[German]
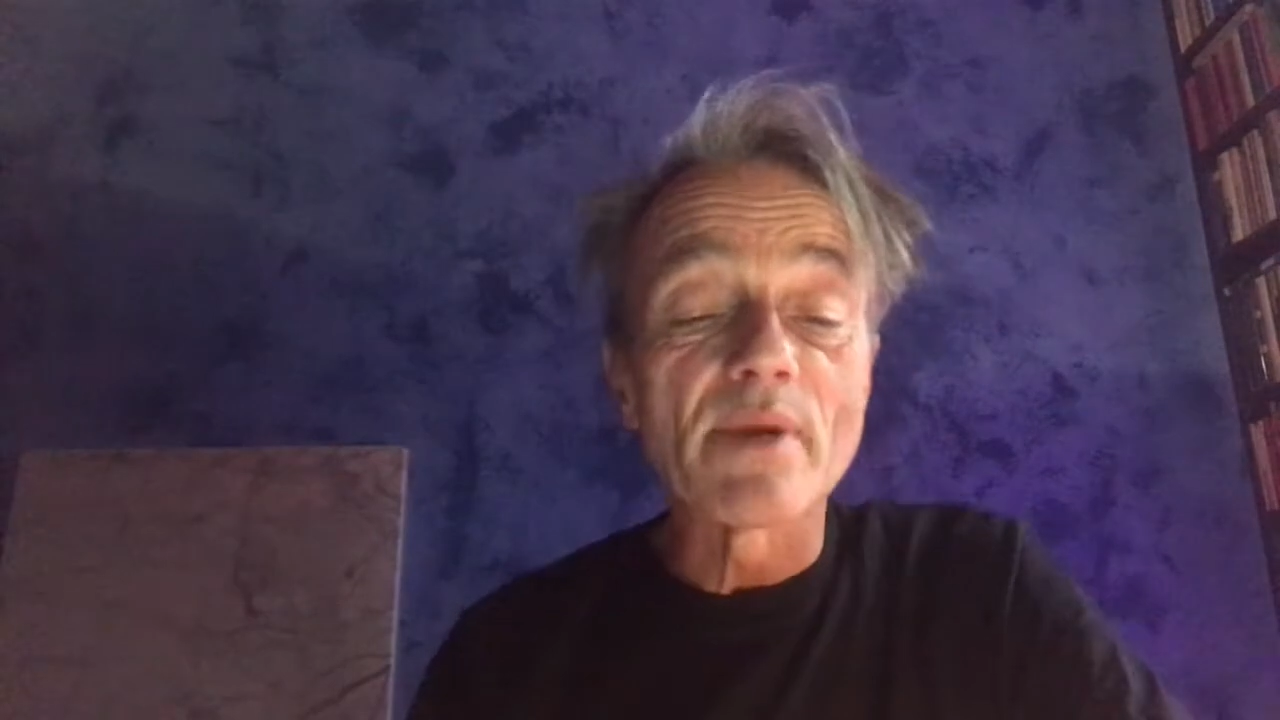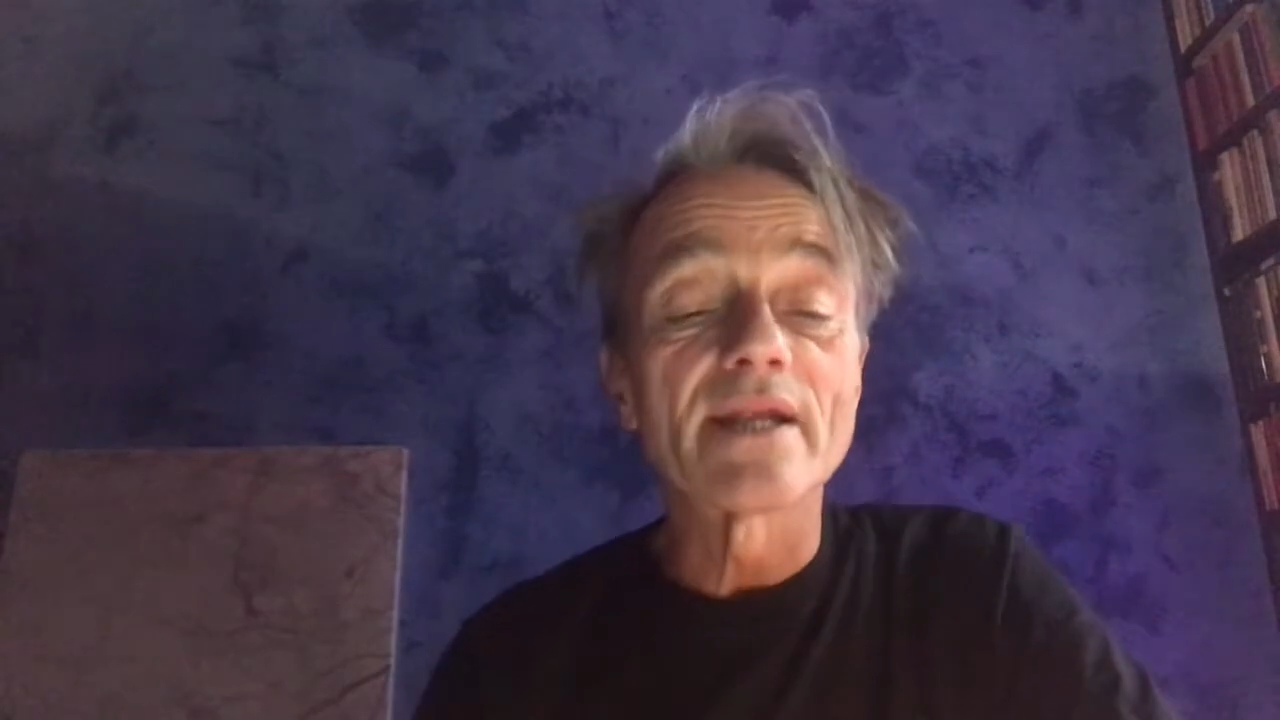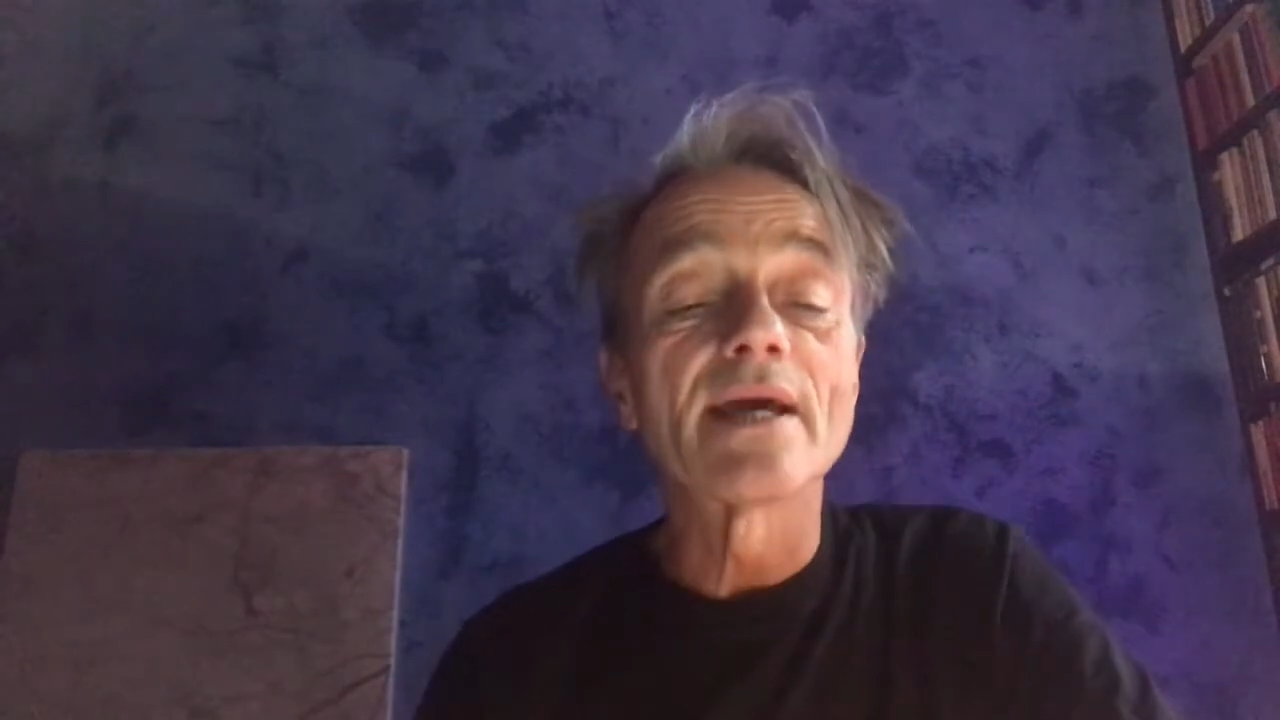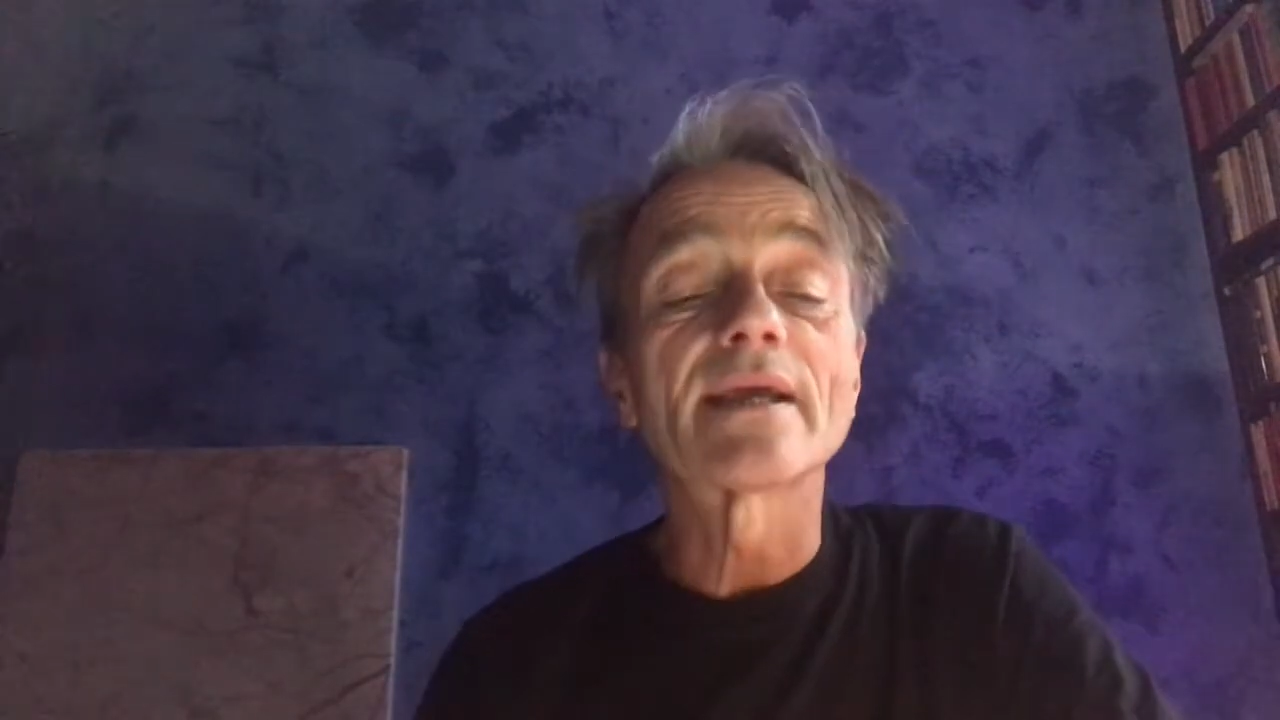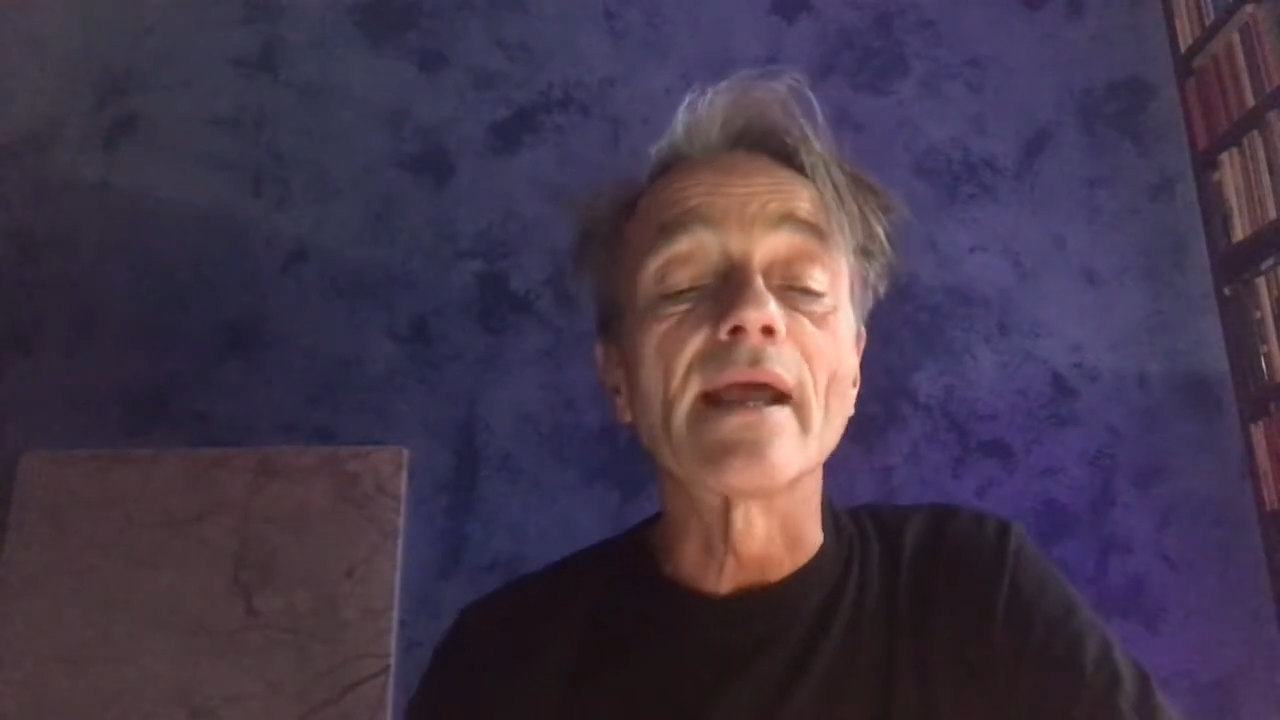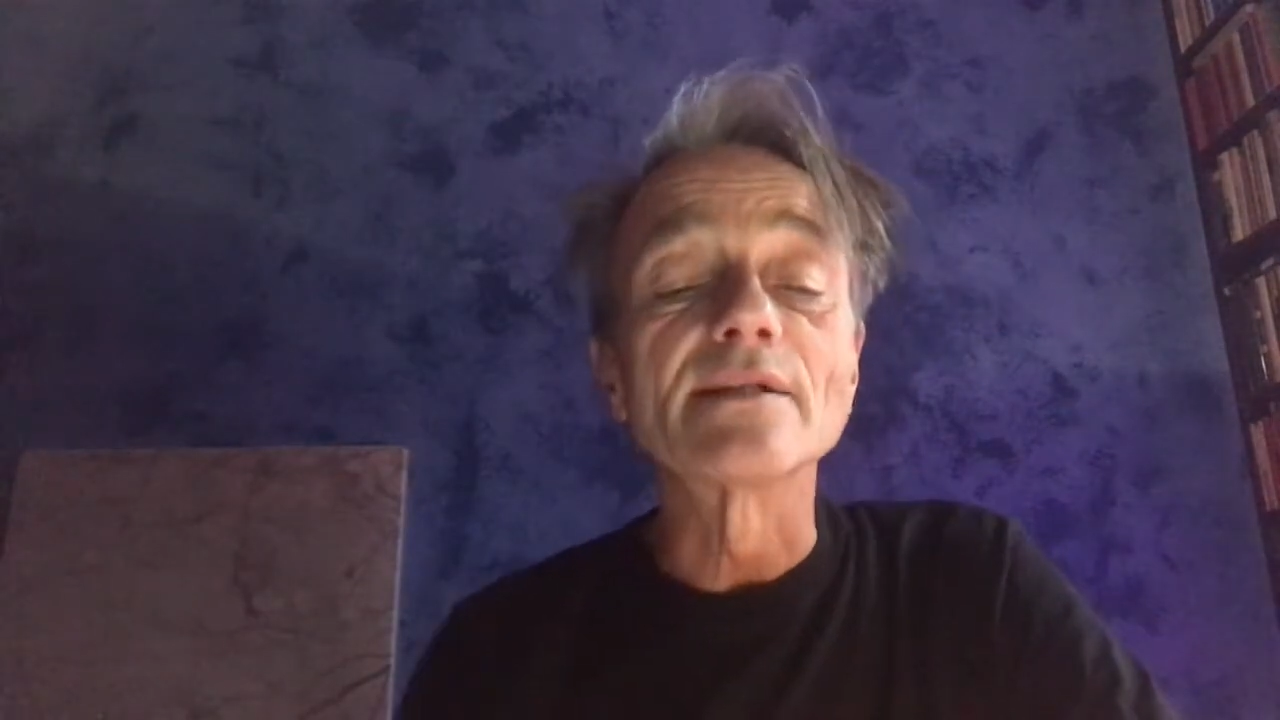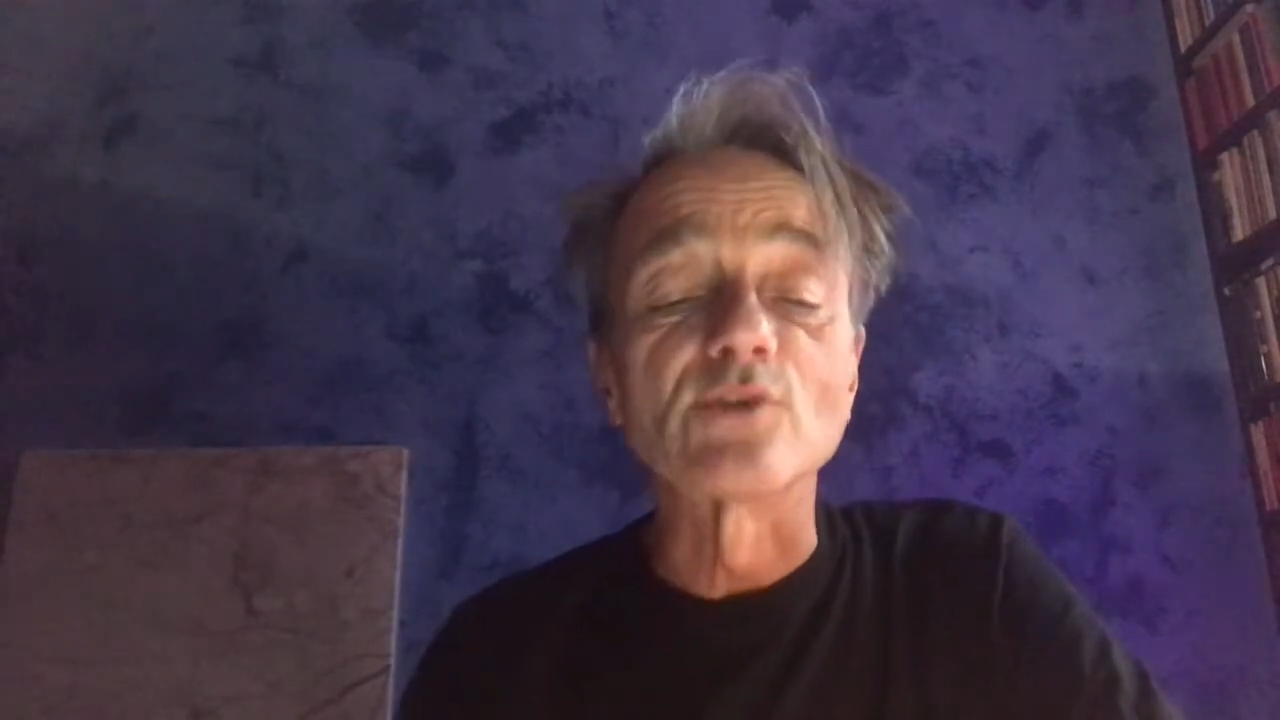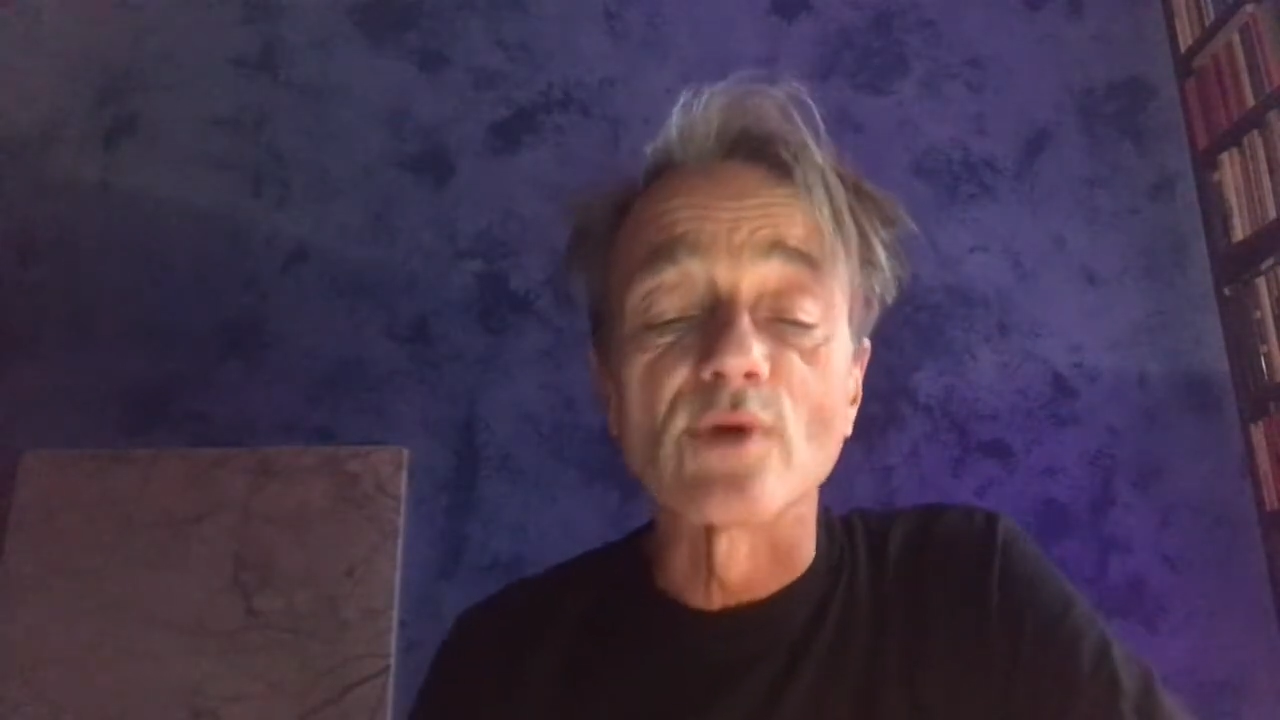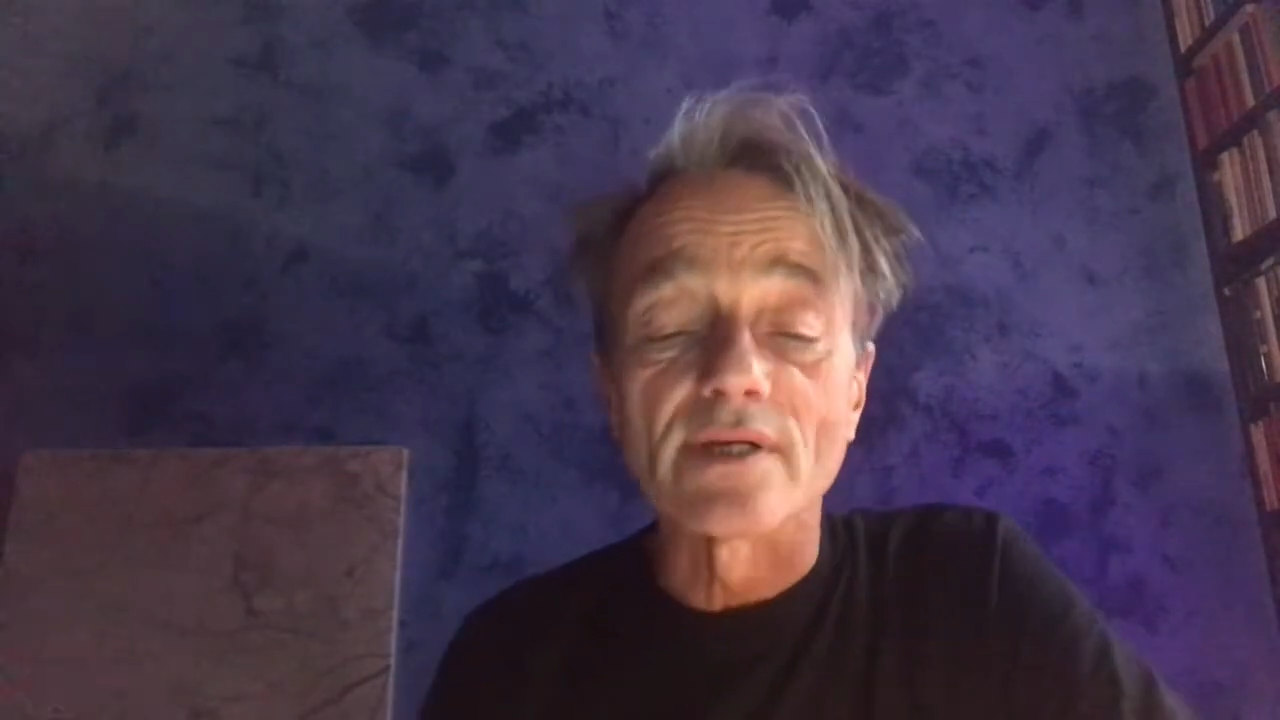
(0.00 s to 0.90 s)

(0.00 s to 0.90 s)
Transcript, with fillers: eine Erkältung,